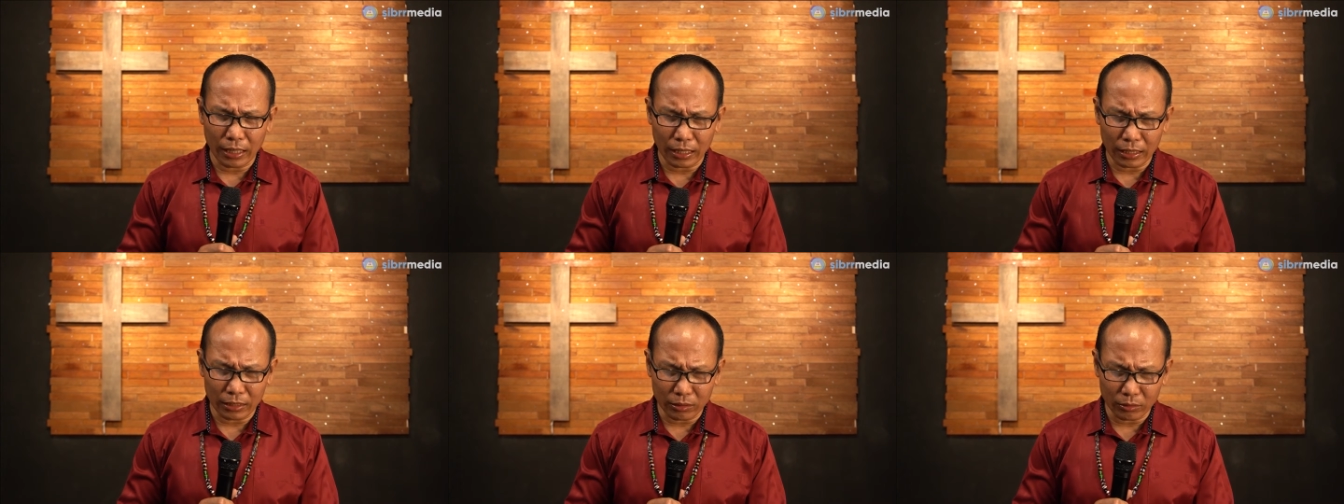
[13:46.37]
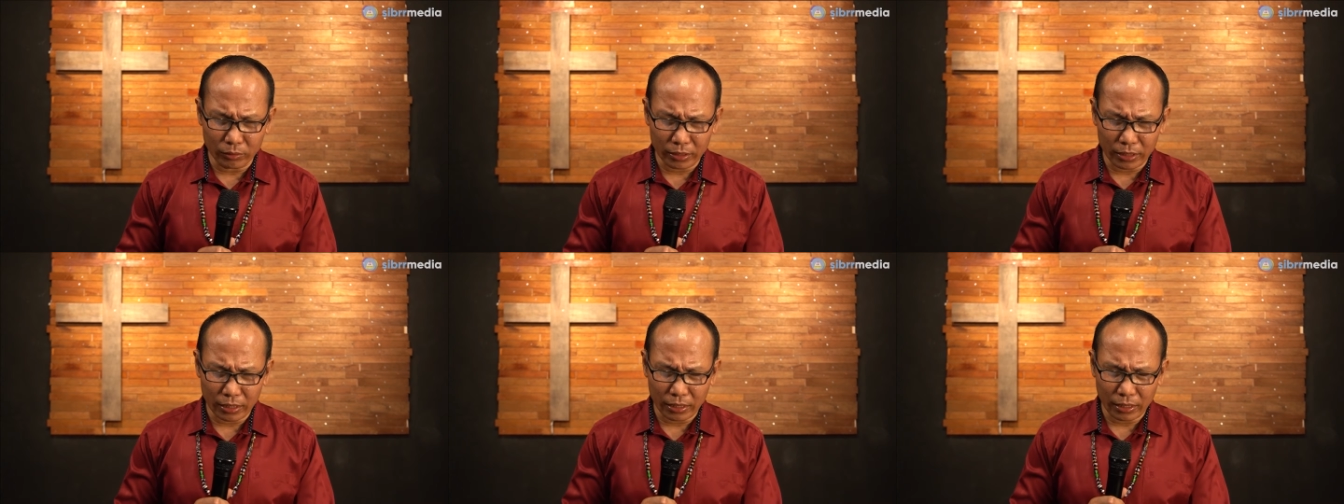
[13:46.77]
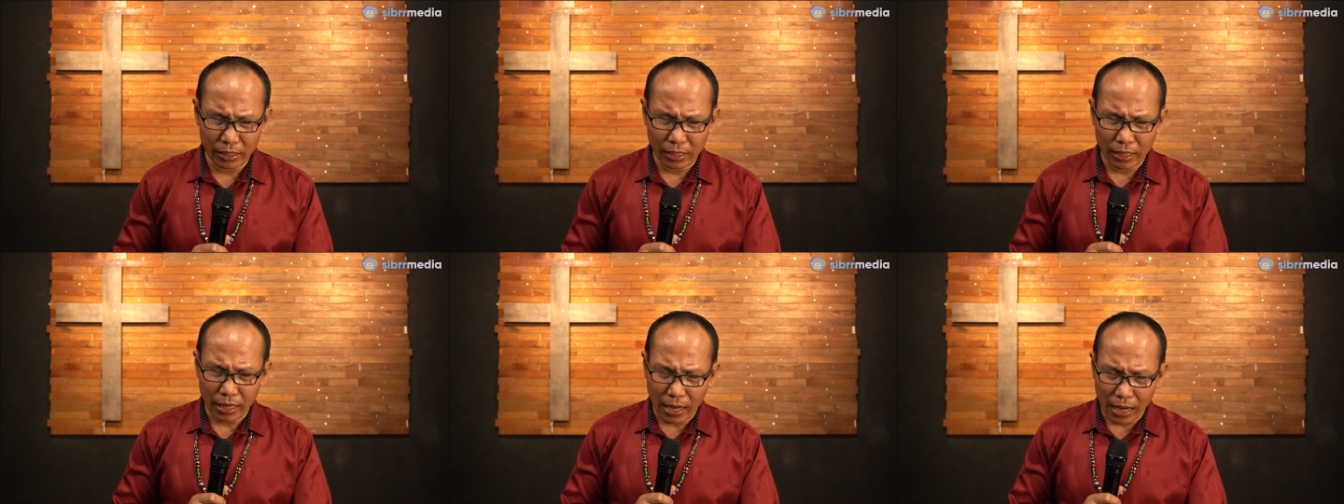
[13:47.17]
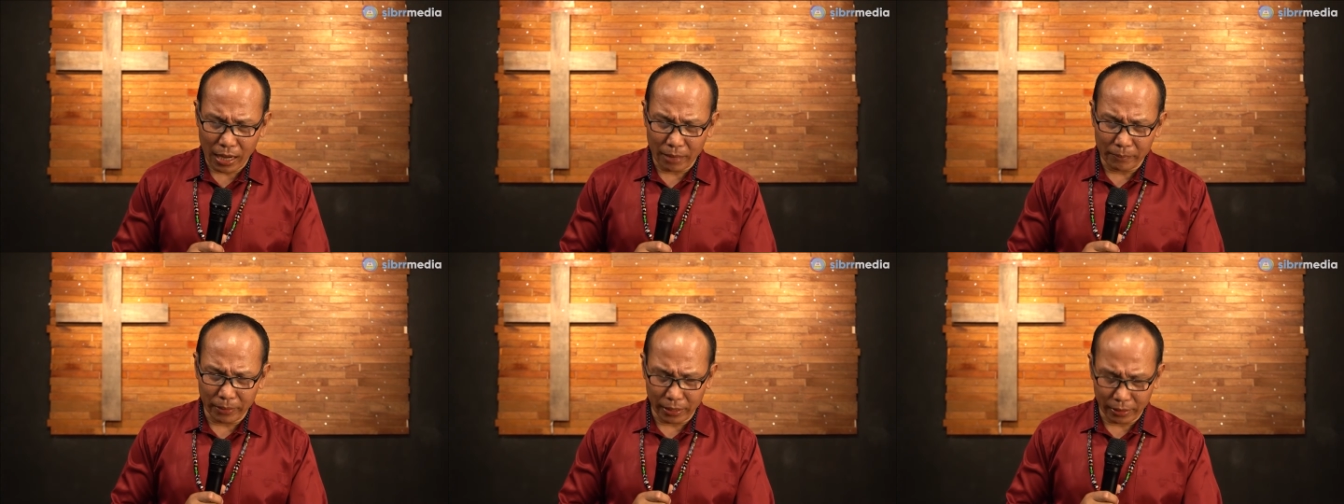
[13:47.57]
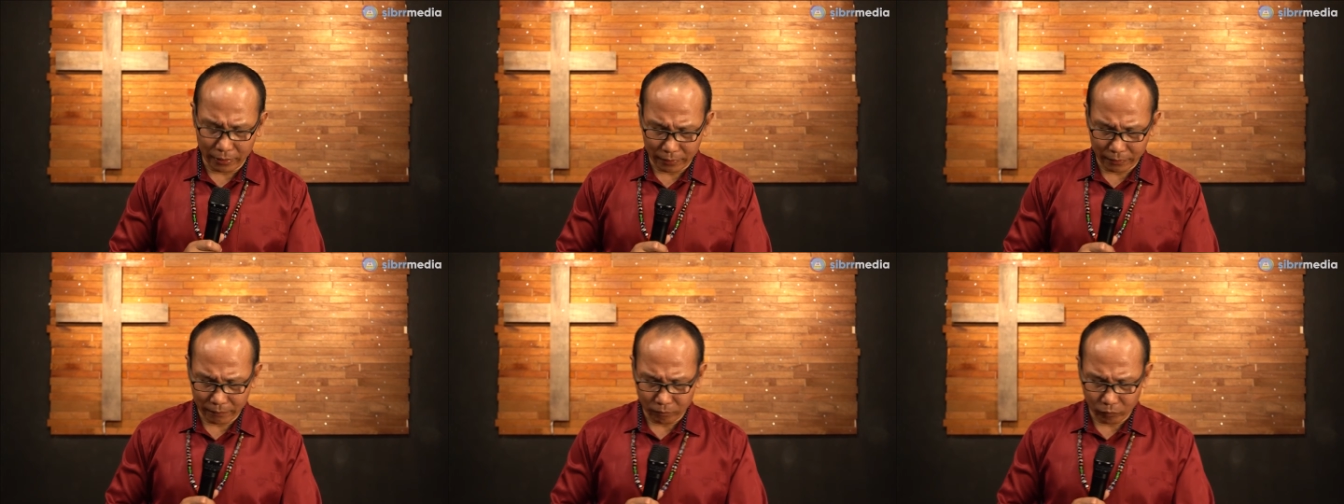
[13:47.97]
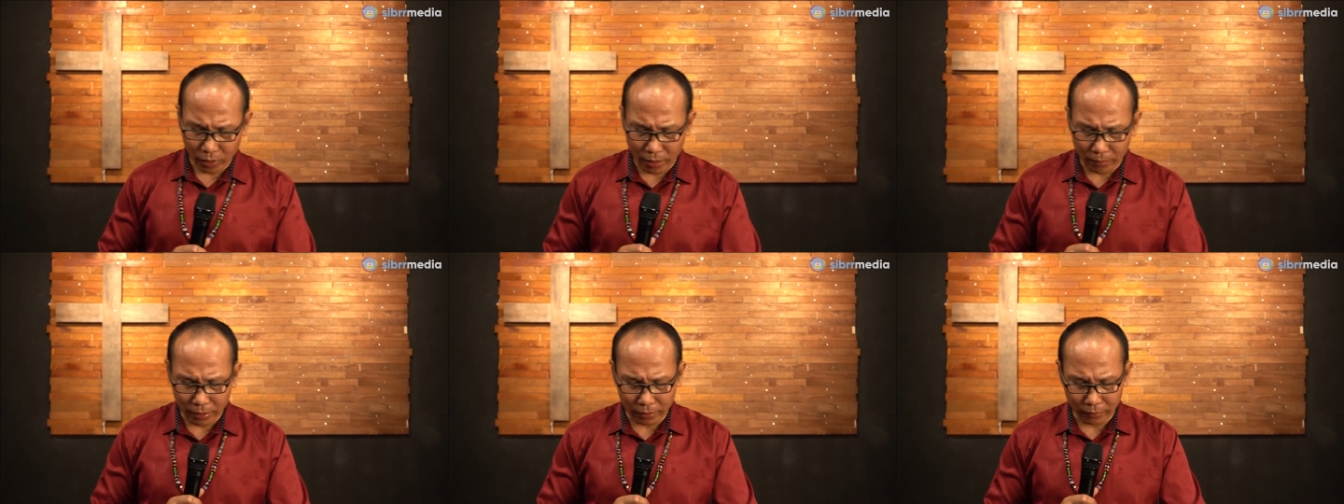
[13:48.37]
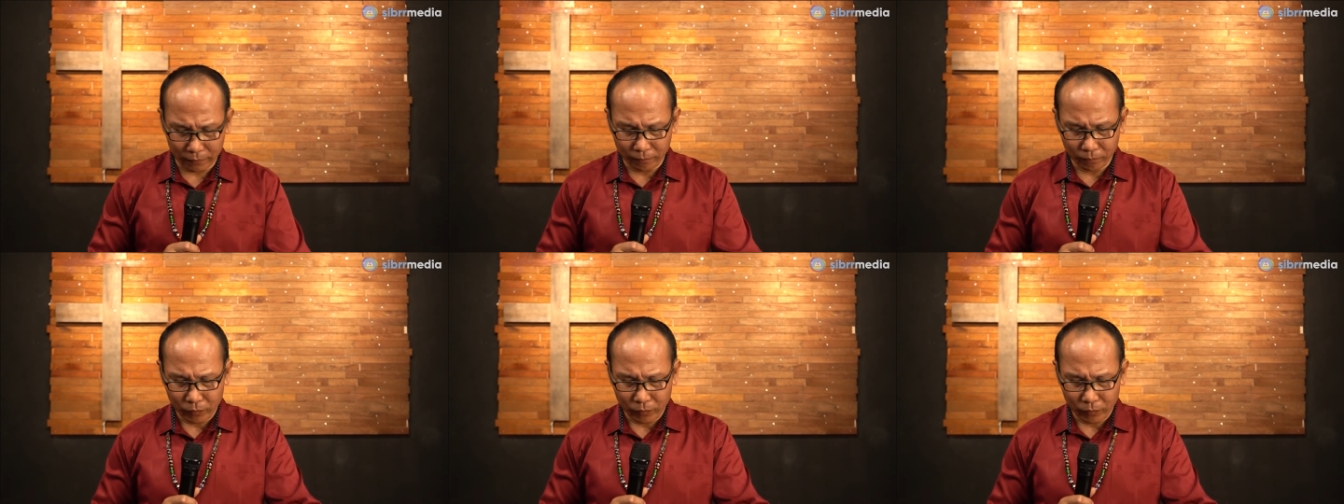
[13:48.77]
Haleluya. Amin. Amin.